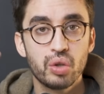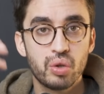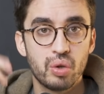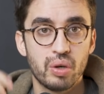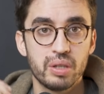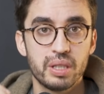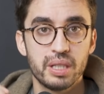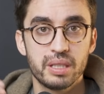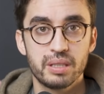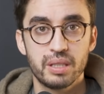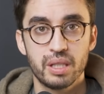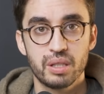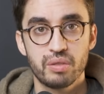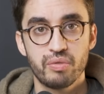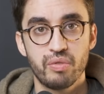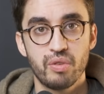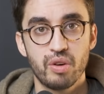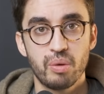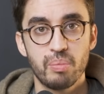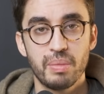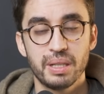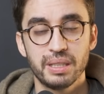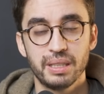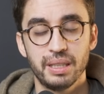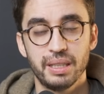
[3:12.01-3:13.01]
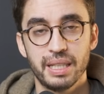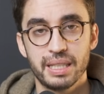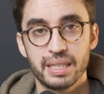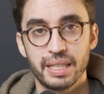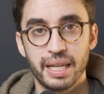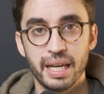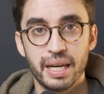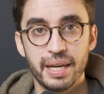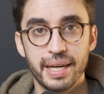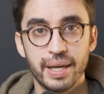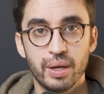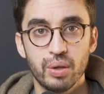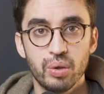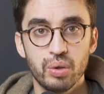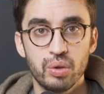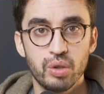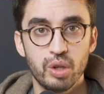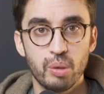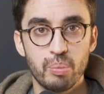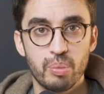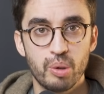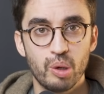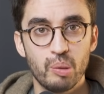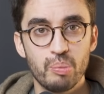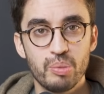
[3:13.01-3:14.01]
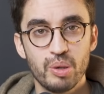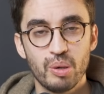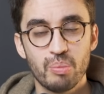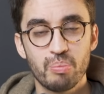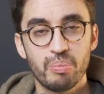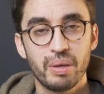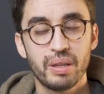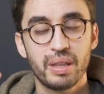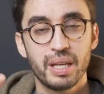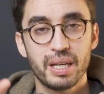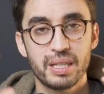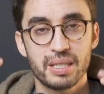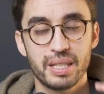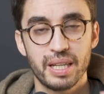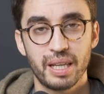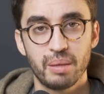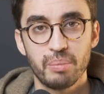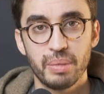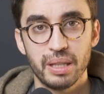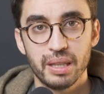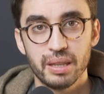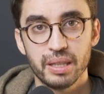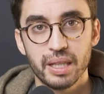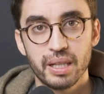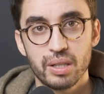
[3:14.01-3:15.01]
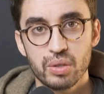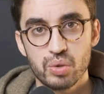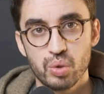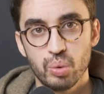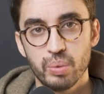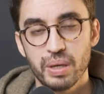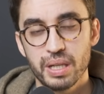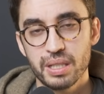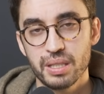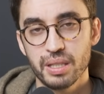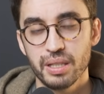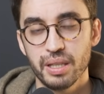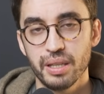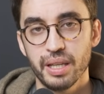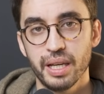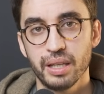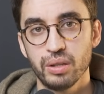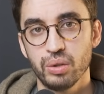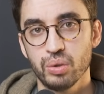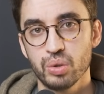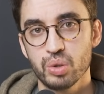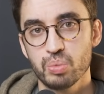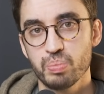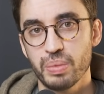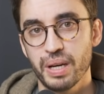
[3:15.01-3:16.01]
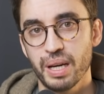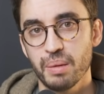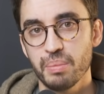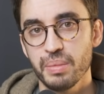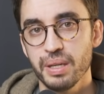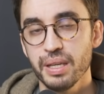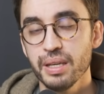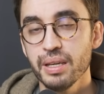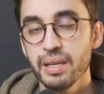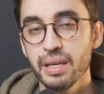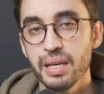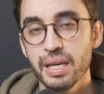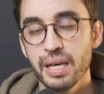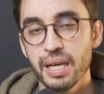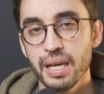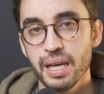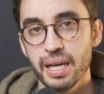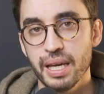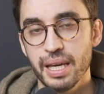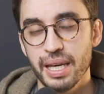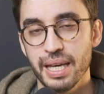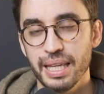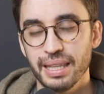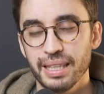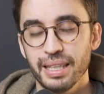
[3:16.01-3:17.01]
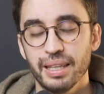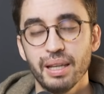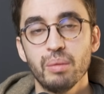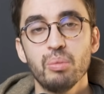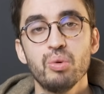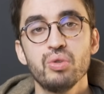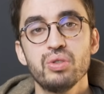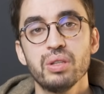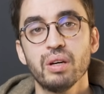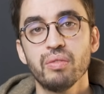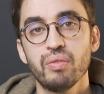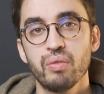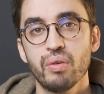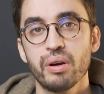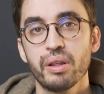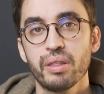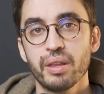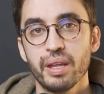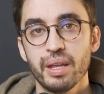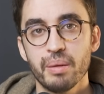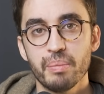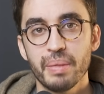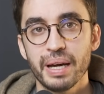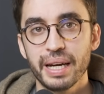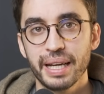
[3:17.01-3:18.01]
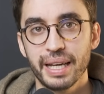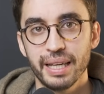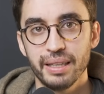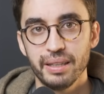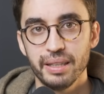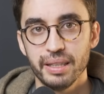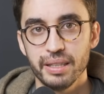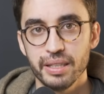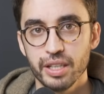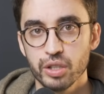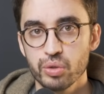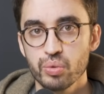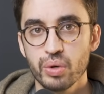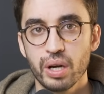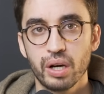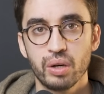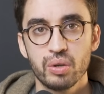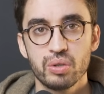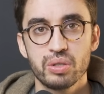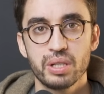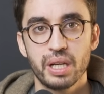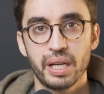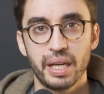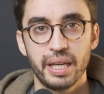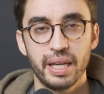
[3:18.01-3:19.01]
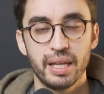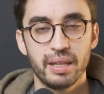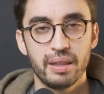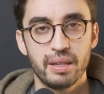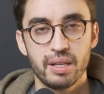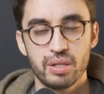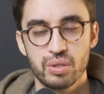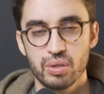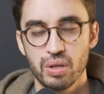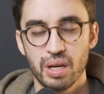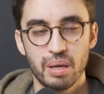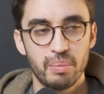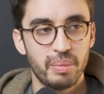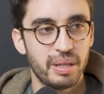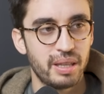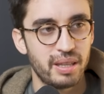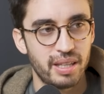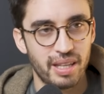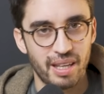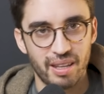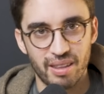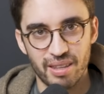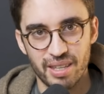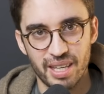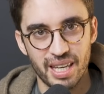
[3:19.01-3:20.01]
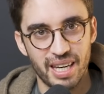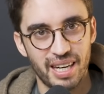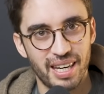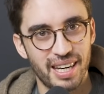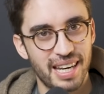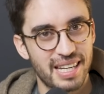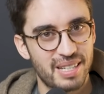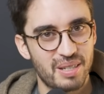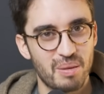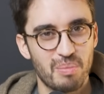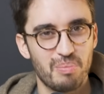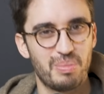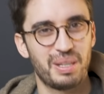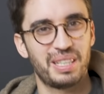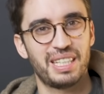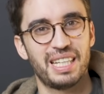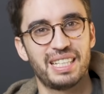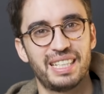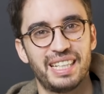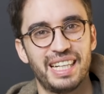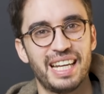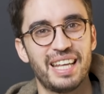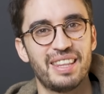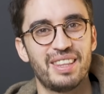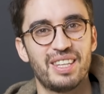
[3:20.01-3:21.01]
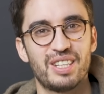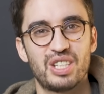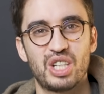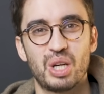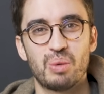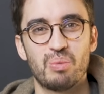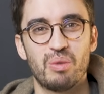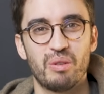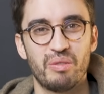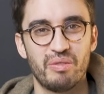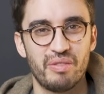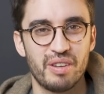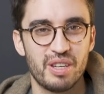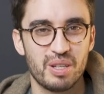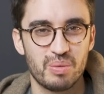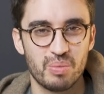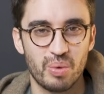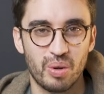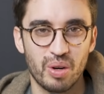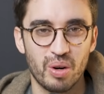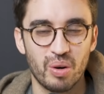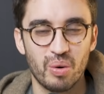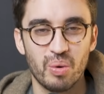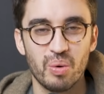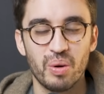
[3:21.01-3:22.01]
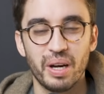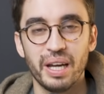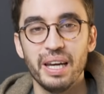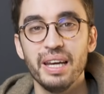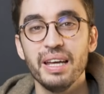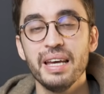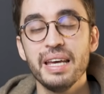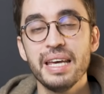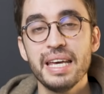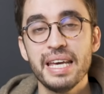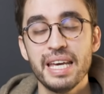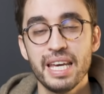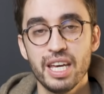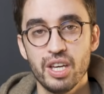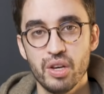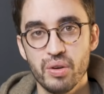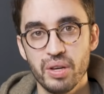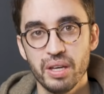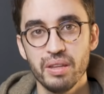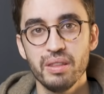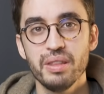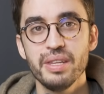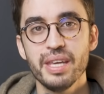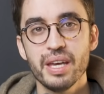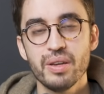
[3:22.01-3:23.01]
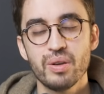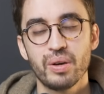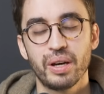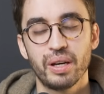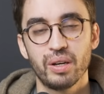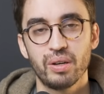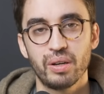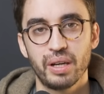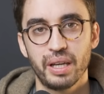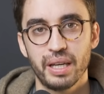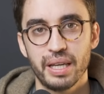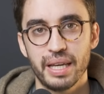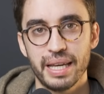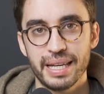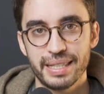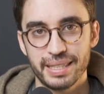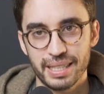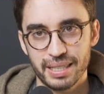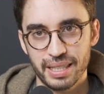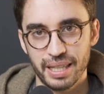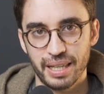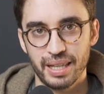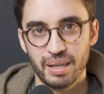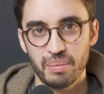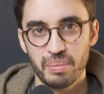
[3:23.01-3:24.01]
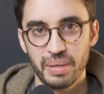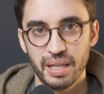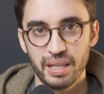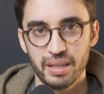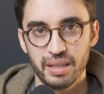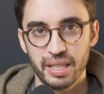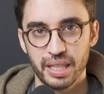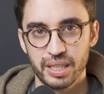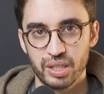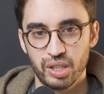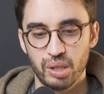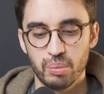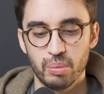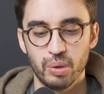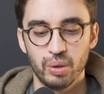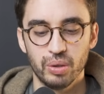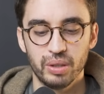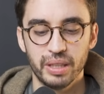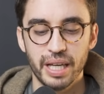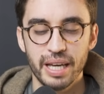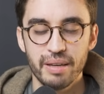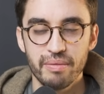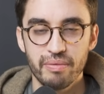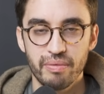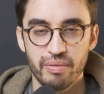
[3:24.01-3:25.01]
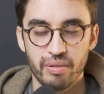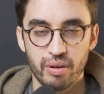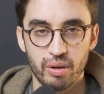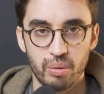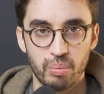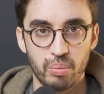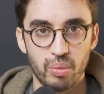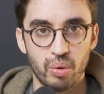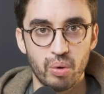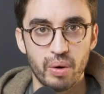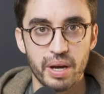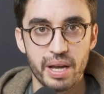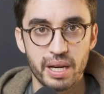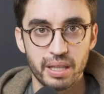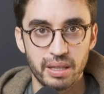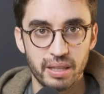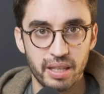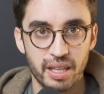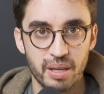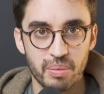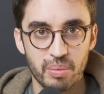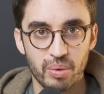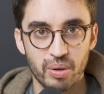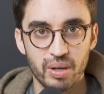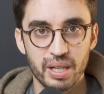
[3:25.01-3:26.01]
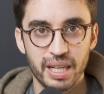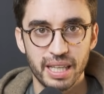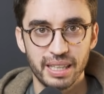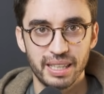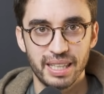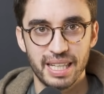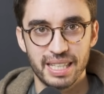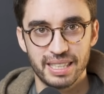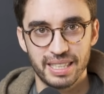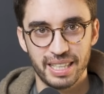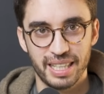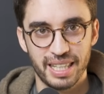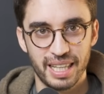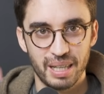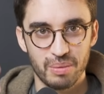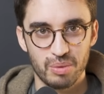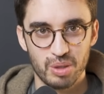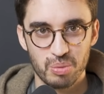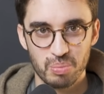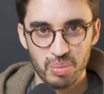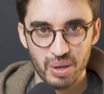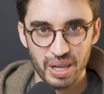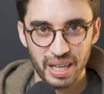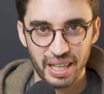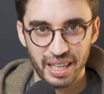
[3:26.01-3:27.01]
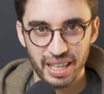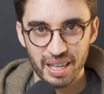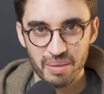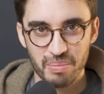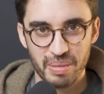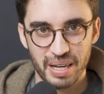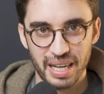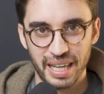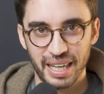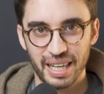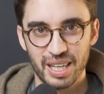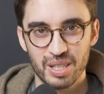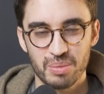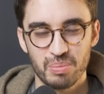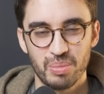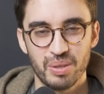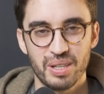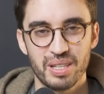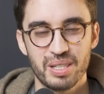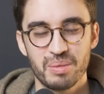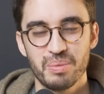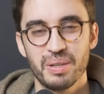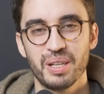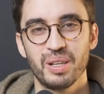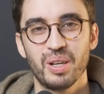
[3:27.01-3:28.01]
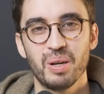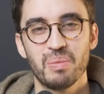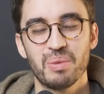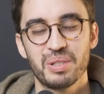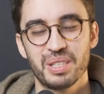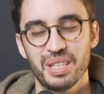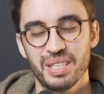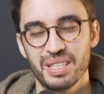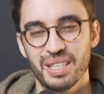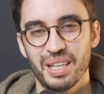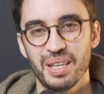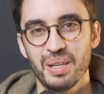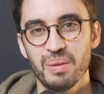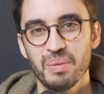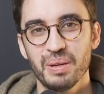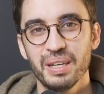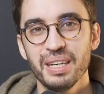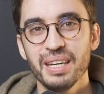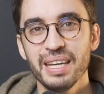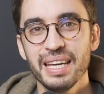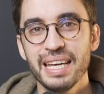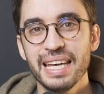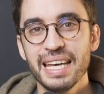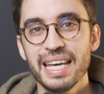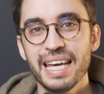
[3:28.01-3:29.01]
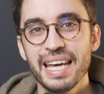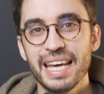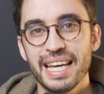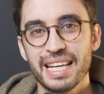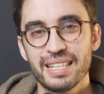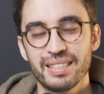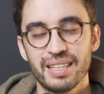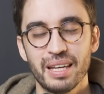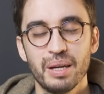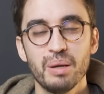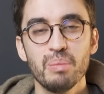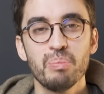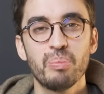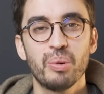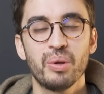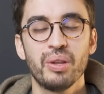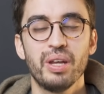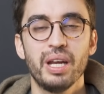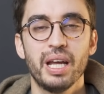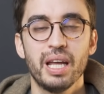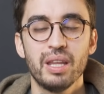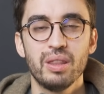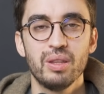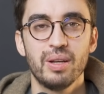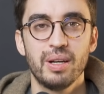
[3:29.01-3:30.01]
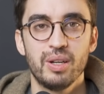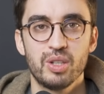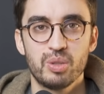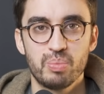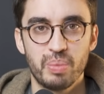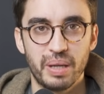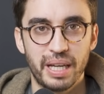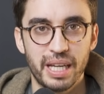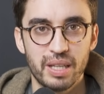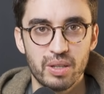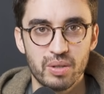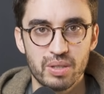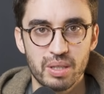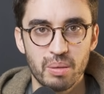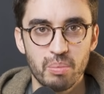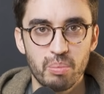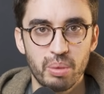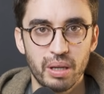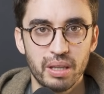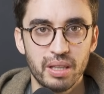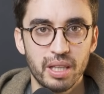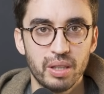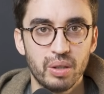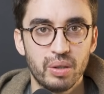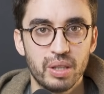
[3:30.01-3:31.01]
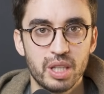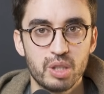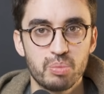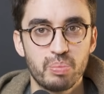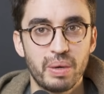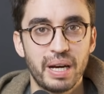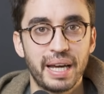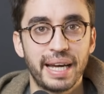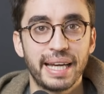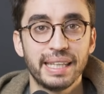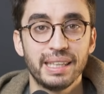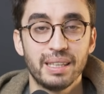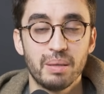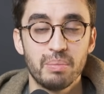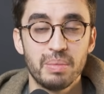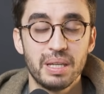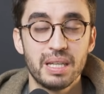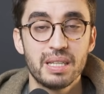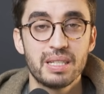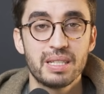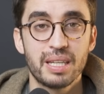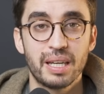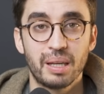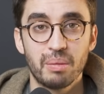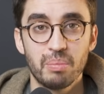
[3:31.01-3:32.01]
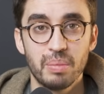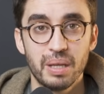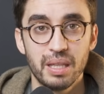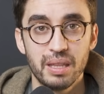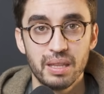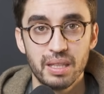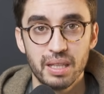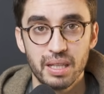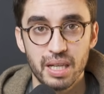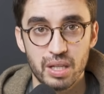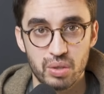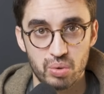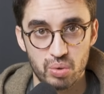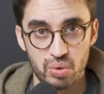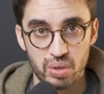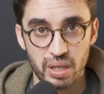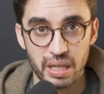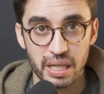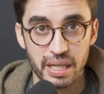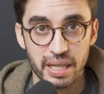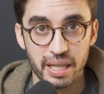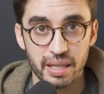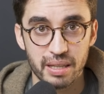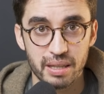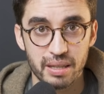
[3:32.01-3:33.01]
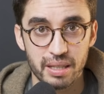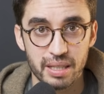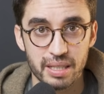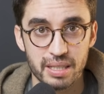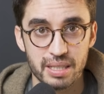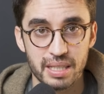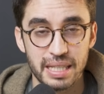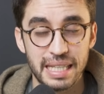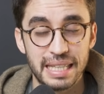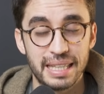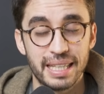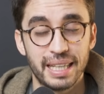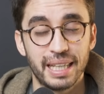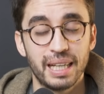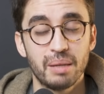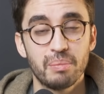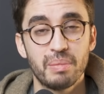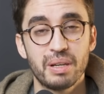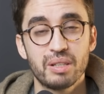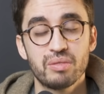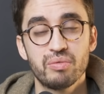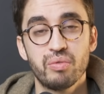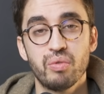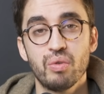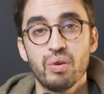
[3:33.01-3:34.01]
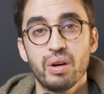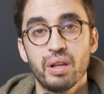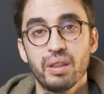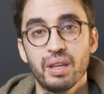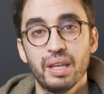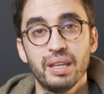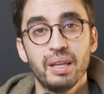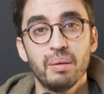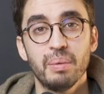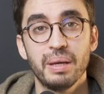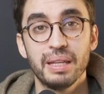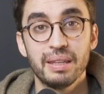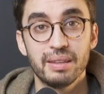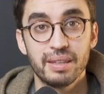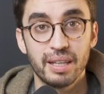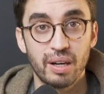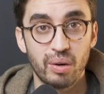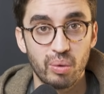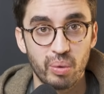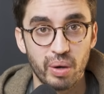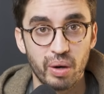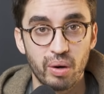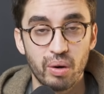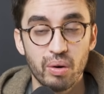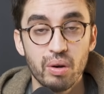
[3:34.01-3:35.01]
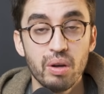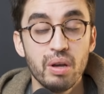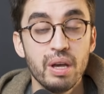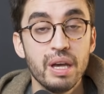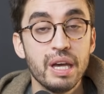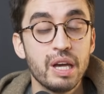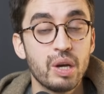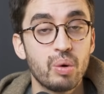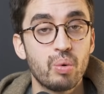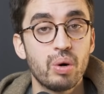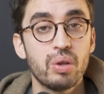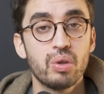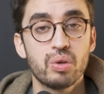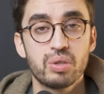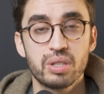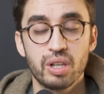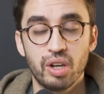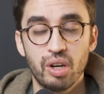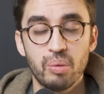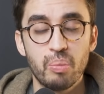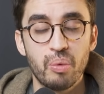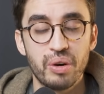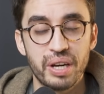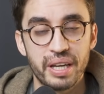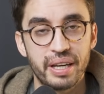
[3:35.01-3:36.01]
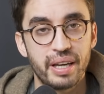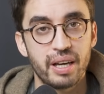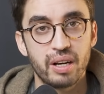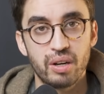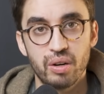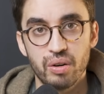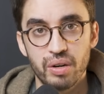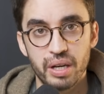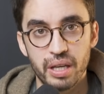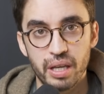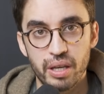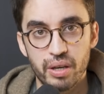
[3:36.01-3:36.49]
Todas estas formas en las que el negocio propio empieza a segmentar su base de datos, para mí, eh, te da mucha fuerza de marketing y es una cosa que antes solamente hacían las empresas grandes como Facebook o Google y hoy en día yo creo que estas herramientas como Typeform o Airtable, que te las dejaremos por aquí para que las puedas ver cómo se escriben, están empoderando a los pequeños emprendedores para que también segmenten a sus clientes y tengan más fuerza de venta luego cuando se comuniquen con